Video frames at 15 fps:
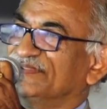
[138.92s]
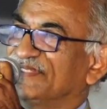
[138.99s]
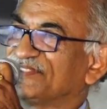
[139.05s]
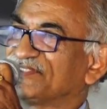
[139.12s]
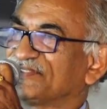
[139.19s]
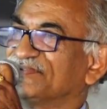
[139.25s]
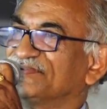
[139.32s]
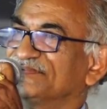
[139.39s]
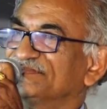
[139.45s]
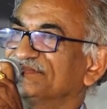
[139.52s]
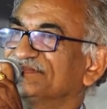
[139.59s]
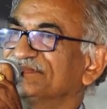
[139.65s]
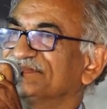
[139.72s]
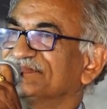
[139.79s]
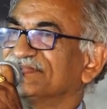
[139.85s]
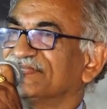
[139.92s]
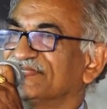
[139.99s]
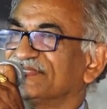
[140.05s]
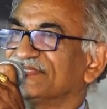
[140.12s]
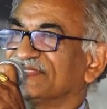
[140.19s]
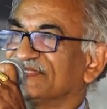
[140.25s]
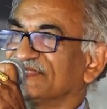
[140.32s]
దేశం
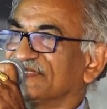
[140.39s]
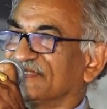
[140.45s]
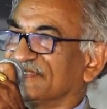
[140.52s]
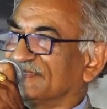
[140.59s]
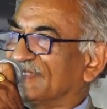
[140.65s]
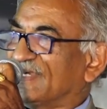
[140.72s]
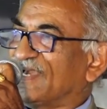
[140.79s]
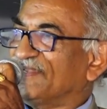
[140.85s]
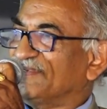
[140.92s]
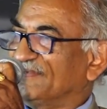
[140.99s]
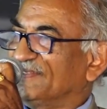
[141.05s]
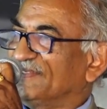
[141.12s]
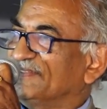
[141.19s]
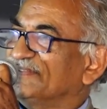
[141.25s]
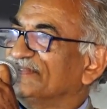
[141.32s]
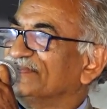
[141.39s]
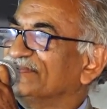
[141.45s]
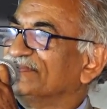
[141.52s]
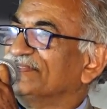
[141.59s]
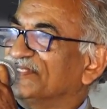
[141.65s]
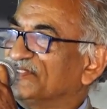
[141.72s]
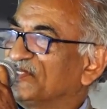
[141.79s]
దాన్ని
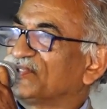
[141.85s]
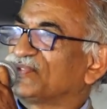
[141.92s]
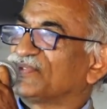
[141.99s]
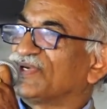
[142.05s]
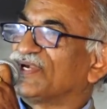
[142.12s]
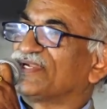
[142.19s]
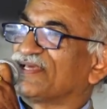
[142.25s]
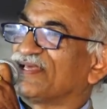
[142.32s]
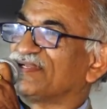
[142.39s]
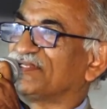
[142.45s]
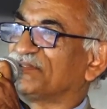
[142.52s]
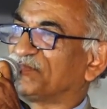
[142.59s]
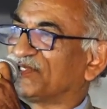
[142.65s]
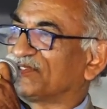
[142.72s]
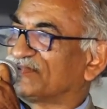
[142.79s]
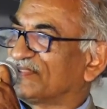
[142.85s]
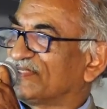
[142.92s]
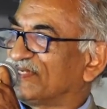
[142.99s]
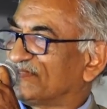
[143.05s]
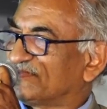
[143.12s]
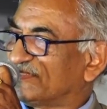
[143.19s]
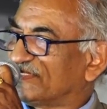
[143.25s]
ఎదుర్కోవటానికి
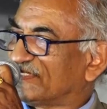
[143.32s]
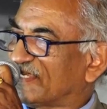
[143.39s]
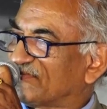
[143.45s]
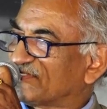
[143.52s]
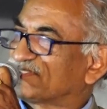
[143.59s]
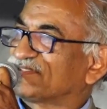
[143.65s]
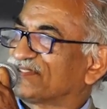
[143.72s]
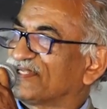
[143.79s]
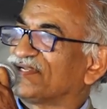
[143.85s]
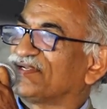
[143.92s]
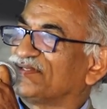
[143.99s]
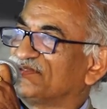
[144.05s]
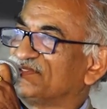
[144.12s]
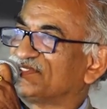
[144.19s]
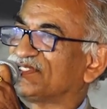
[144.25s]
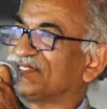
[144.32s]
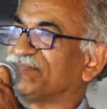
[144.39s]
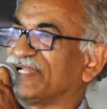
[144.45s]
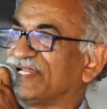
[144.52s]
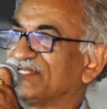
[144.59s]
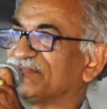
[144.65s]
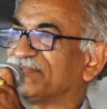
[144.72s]
పడుతున్నటువంటి అవస్థల నుంచి
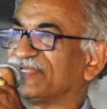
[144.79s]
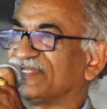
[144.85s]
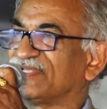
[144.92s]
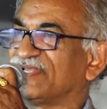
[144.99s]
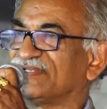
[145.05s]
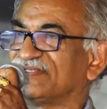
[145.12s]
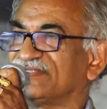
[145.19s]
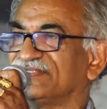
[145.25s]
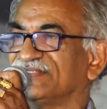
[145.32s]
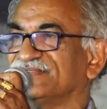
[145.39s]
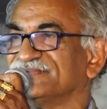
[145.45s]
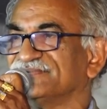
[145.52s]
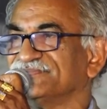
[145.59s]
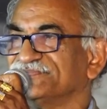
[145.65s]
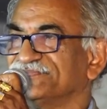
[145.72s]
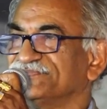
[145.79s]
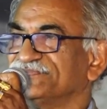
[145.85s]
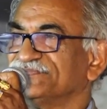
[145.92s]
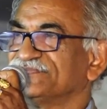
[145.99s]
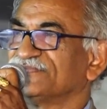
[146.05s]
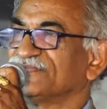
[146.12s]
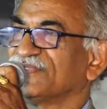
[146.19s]
బయటపడడానికి
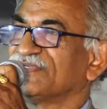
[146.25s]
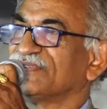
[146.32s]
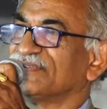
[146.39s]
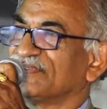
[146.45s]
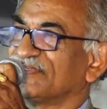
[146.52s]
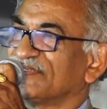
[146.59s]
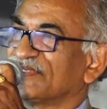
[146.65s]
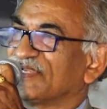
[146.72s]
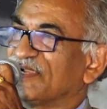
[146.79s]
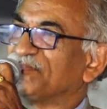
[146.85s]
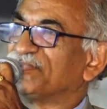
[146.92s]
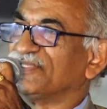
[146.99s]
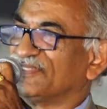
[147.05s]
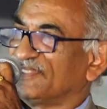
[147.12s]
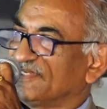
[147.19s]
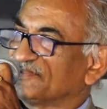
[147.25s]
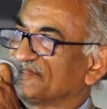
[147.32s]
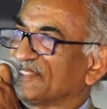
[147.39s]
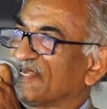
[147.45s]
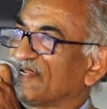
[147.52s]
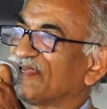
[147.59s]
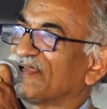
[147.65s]
కపిల్ దేవ్
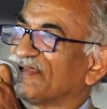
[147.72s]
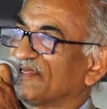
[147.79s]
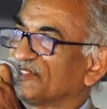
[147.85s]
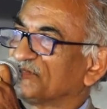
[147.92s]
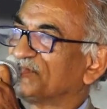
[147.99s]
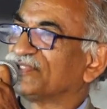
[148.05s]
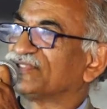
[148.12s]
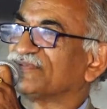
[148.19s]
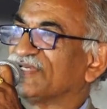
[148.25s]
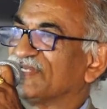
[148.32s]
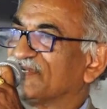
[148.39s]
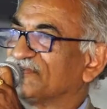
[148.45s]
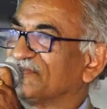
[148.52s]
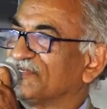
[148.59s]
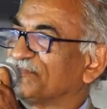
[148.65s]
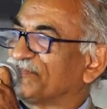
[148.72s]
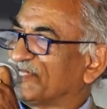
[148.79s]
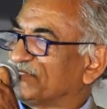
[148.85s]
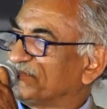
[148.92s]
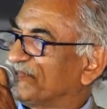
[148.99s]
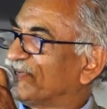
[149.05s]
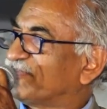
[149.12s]
చాలా అద్భుతమైనటువంటి
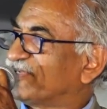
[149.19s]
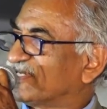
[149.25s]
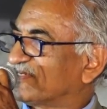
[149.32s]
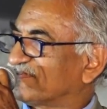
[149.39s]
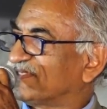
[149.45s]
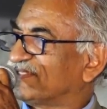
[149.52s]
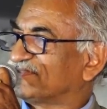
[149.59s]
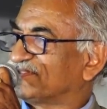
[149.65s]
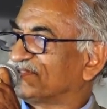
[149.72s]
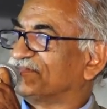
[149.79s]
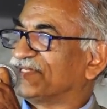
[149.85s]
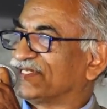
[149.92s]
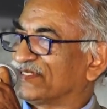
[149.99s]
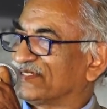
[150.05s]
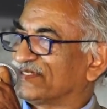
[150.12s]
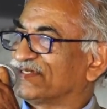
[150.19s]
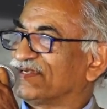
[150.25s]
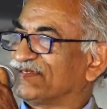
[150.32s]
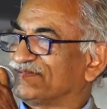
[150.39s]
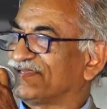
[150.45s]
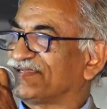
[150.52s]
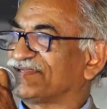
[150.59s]
ప్రతిభా పాట వాళ్ళతో మన
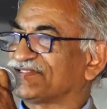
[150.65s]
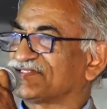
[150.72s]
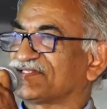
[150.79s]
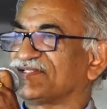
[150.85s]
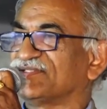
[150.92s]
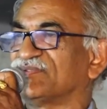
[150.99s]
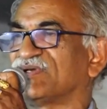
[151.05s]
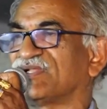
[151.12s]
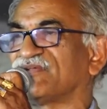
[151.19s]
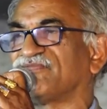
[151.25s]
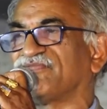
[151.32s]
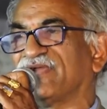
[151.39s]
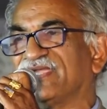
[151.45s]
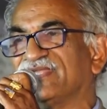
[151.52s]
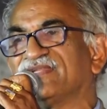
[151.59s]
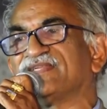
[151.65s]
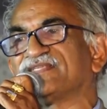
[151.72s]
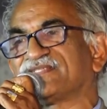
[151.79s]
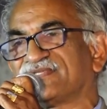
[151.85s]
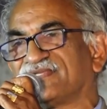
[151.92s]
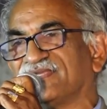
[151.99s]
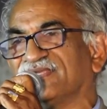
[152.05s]
గట్టెక్కించడం ద్వారా
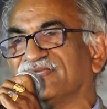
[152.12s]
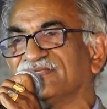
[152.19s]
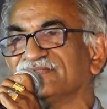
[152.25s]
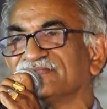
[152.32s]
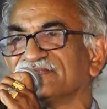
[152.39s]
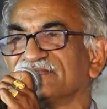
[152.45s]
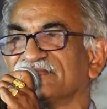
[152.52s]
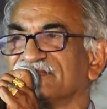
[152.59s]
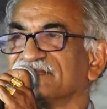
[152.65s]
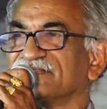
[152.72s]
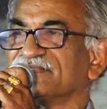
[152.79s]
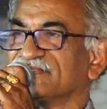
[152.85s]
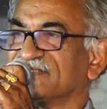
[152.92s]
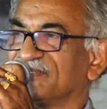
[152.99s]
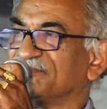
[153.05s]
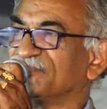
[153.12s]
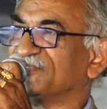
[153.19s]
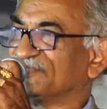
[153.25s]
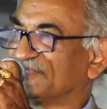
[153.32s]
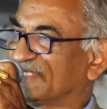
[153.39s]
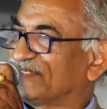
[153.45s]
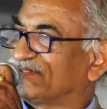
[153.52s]
ఫైనల్స్కి
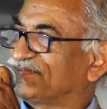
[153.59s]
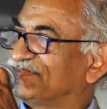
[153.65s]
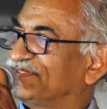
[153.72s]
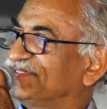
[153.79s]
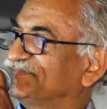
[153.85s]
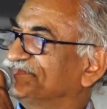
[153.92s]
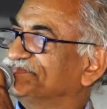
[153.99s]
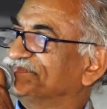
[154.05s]
గమ్యం చేరుకుని